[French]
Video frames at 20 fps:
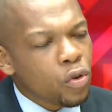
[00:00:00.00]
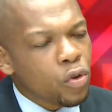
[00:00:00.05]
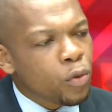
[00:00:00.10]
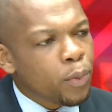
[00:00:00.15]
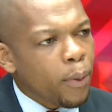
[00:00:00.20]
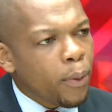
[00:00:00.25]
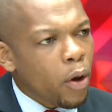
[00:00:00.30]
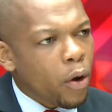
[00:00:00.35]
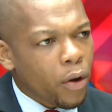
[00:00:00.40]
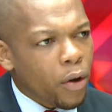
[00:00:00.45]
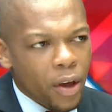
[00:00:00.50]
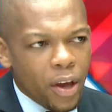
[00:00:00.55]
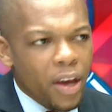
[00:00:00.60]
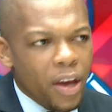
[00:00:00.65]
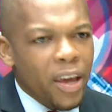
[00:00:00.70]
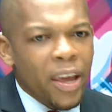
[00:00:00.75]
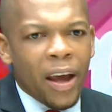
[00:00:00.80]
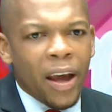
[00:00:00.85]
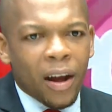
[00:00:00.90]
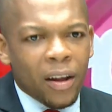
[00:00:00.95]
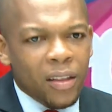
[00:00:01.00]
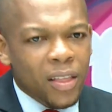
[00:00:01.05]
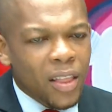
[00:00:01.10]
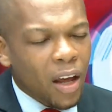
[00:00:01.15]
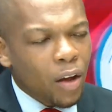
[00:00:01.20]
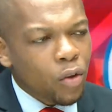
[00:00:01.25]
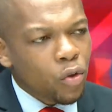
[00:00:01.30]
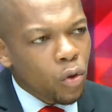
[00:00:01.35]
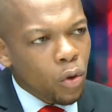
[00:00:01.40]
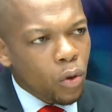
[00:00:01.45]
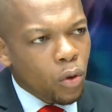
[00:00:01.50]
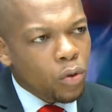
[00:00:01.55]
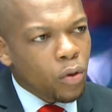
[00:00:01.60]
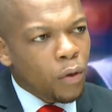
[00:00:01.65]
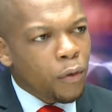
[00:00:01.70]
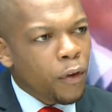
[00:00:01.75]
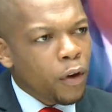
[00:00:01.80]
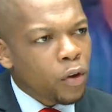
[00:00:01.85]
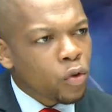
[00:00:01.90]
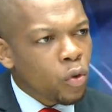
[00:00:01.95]
du sport est en train de,
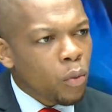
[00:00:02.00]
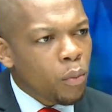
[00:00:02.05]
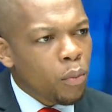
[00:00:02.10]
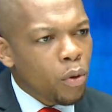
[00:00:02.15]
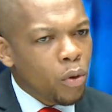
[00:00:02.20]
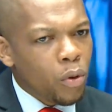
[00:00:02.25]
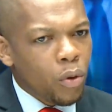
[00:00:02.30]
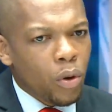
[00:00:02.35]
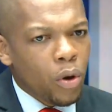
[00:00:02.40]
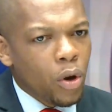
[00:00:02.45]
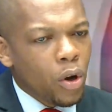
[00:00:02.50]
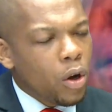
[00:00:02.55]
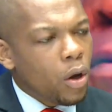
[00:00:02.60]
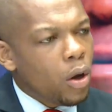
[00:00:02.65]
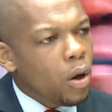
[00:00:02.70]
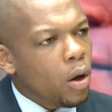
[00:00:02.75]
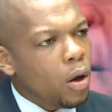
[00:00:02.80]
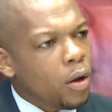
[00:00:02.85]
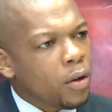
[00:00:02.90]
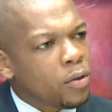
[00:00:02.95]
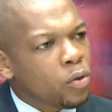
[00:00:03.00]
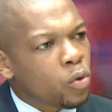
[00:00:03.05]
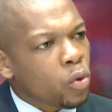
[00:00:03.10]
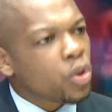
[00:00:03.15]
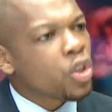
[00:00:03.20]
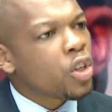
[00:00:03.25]
faire son bon euh, son